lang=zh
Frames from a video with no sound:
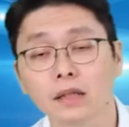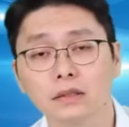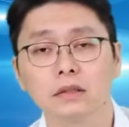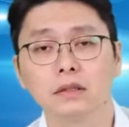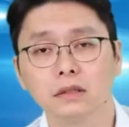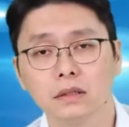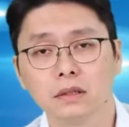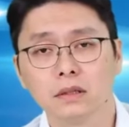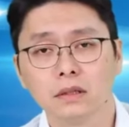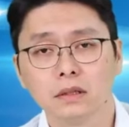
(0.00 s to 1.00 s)
力的。
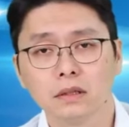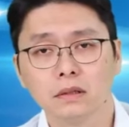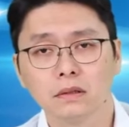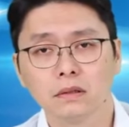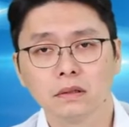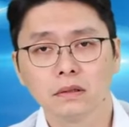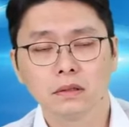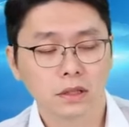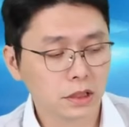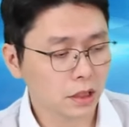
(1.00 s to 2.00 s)

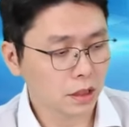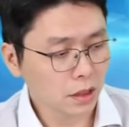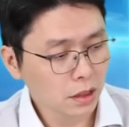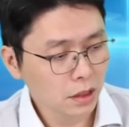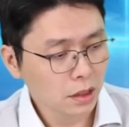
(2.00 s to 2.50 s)
而且呢，